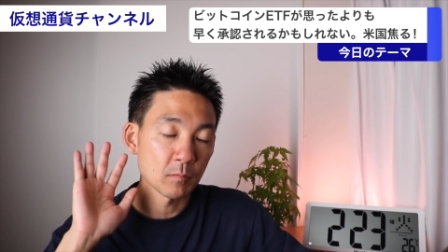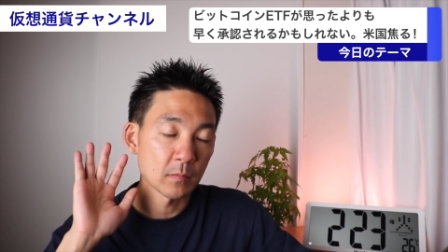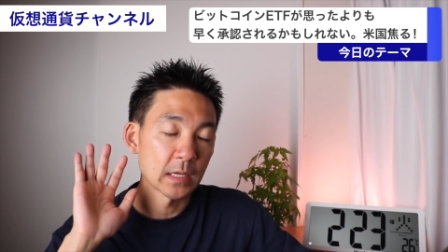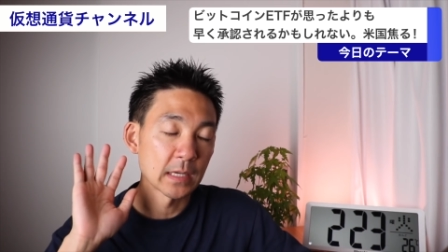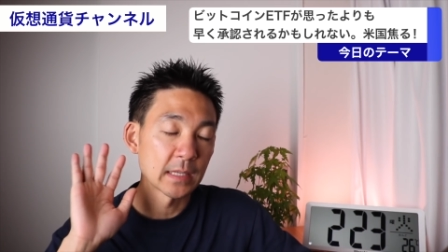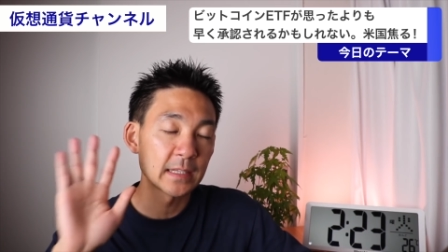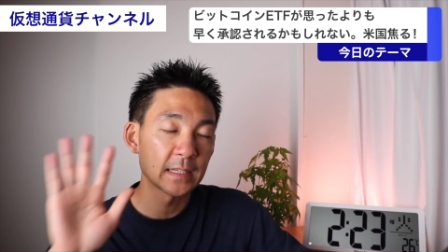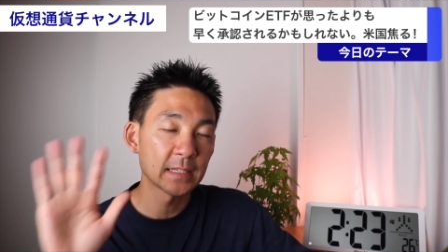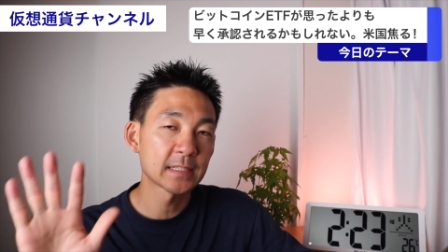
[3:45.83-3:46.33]

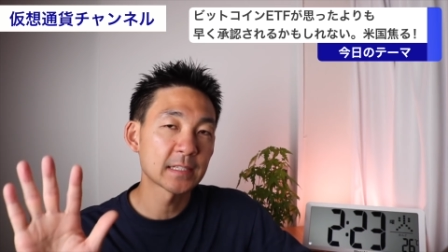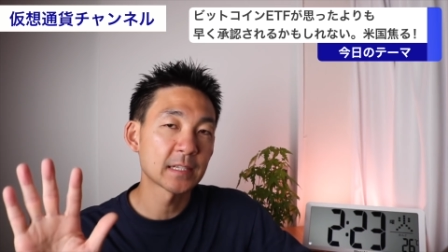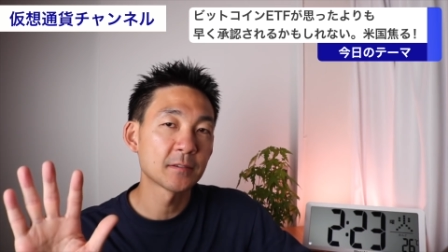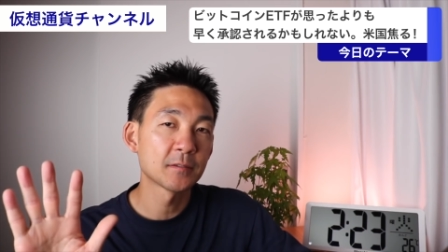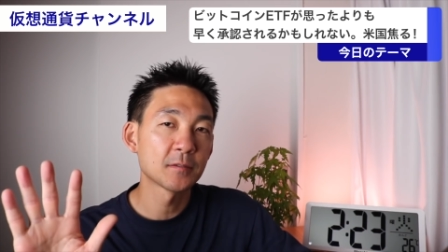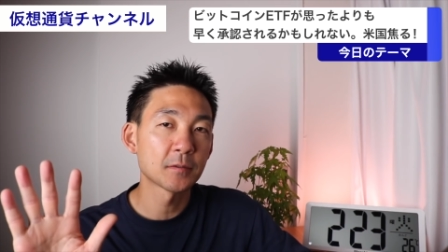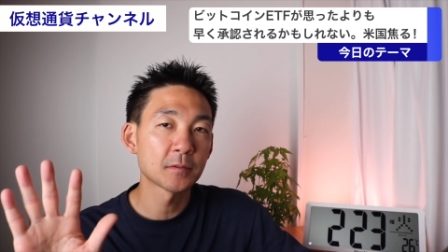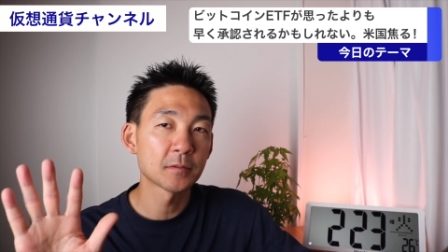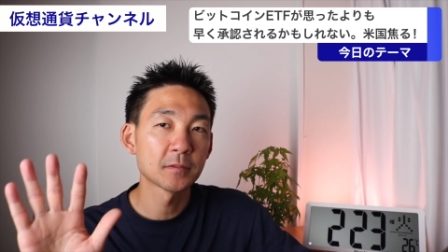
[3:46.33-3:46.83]

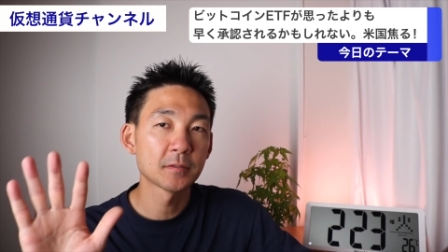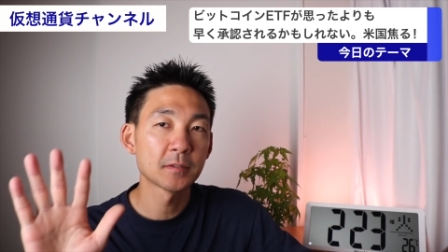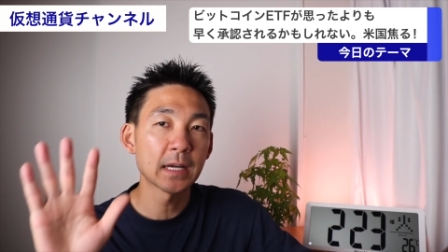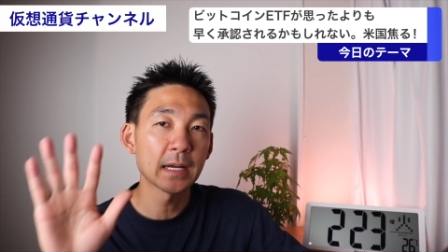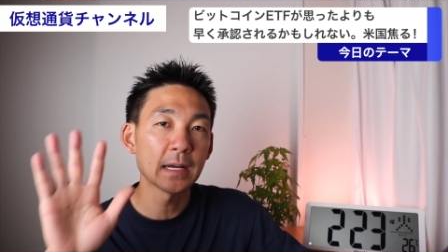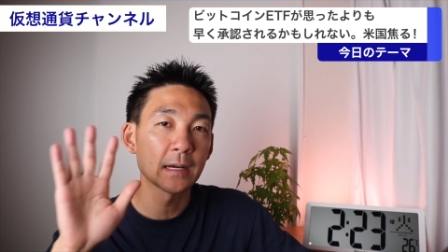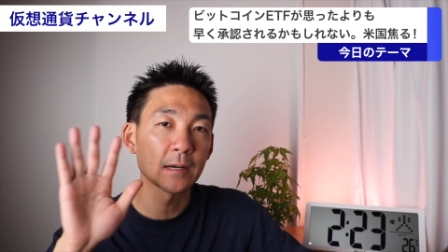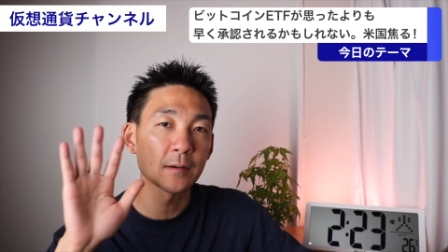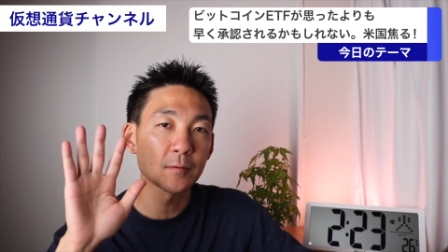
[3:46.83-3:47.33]
デジタルドル
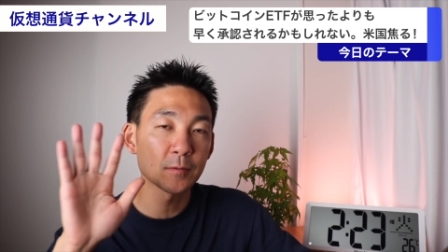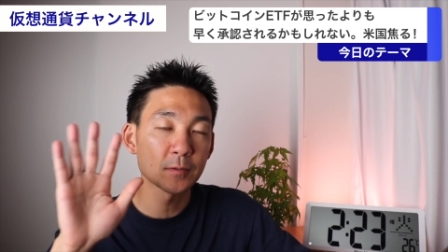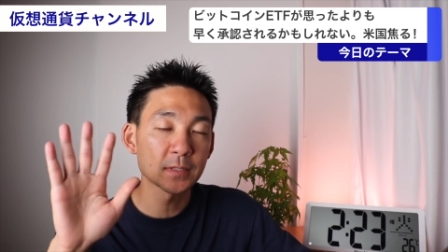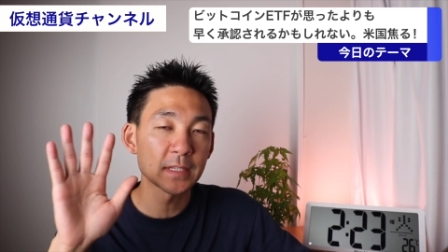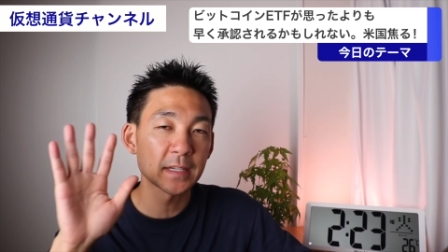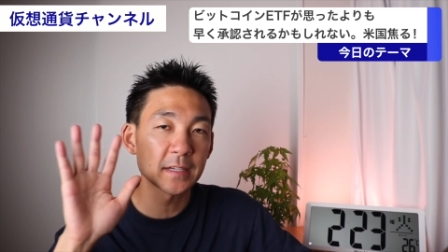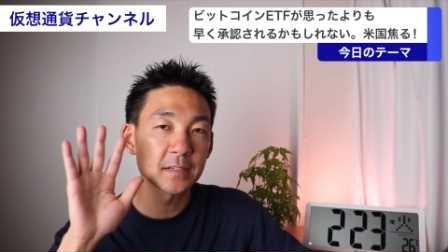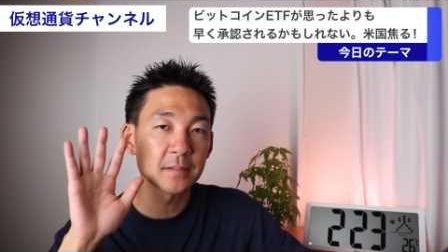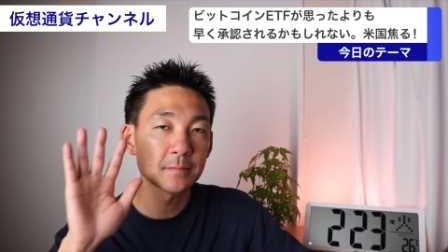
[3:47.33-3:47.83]
が発行
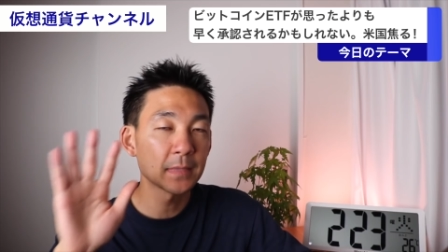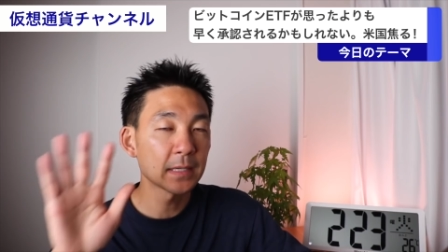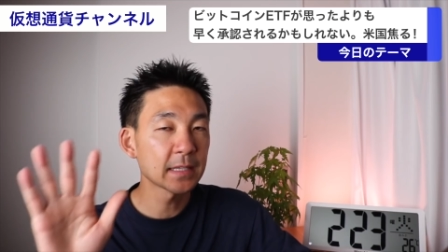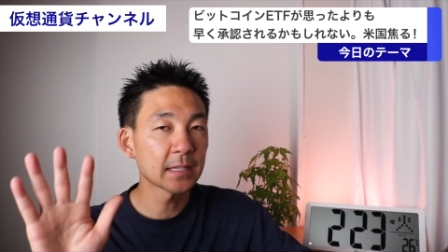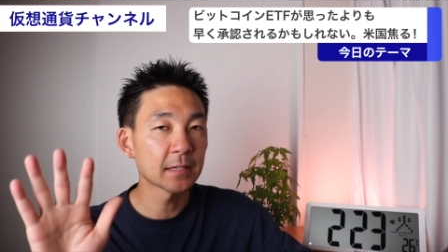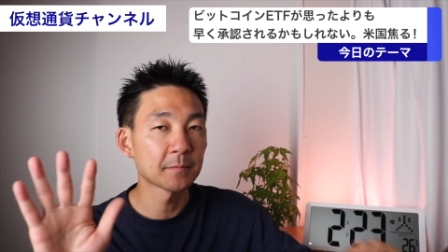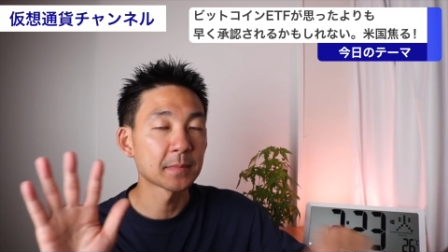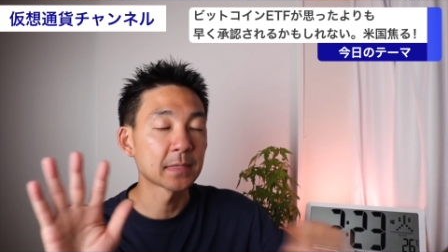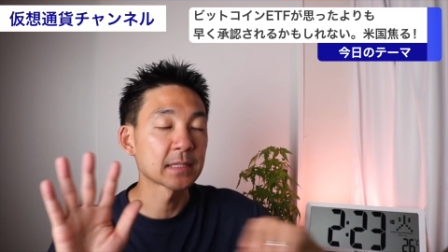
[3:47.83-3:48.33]
されるま
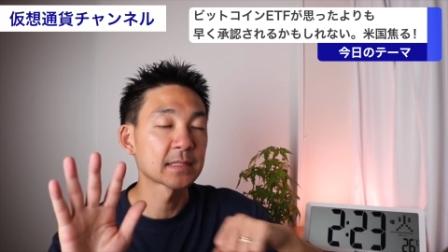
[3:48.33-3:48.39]
での